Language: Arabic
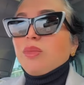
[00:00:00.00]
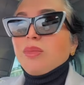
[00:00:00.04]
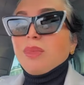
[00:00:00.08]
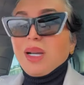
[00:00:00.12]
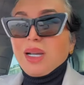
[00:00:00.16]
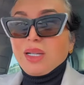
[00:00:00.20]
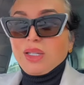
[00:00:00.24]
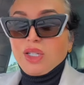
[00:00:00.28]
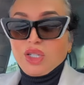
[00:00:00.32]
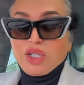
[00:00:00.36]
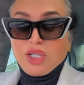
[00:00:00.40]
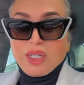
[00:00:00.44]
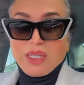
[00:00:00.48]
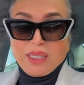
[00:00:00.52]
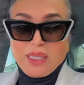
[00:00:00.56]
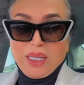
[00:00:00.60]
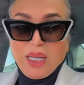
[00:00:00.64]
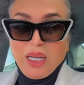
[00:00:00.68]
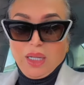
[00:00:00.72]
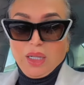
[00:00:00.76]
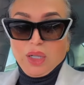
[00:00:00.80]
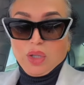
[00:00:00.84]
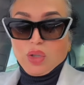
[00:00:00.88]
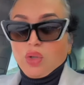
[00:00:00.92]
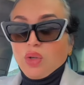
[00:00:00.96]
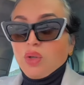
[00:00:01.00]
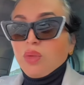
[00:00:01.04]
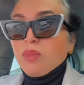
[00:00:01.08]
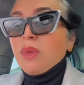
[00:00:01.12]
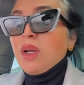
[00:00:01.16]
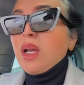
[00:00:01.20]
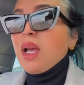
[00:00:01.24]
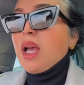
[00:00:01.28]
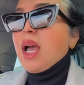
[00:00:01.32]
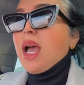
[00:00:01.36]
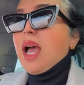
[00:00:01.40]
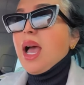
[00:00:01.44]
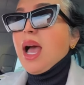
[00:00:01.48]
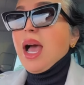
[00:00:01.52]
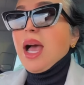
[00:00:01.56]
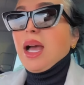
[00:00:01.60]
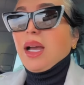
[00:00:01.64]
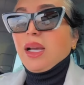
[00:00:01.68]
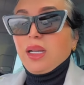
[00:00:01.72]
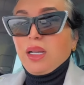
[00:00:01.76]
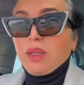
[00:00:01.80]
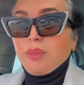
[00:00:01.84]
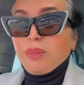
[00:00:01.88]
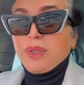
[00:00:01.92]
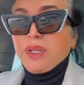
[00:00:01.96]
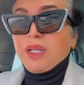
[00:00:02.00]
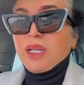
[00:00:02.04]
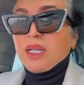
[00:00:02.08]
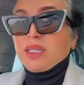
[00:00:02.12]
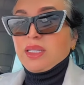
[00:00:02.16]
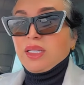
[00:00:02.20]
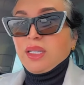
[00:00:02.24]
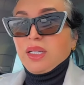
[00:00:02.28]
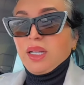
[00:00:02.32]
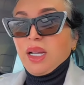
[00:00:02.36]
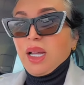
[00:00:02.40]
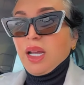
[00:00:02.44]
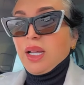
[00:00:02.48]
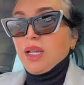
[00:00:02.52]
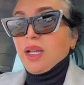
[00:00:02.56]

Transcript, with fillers: ما غاديش يصلح لكم اغلب الناس هنايا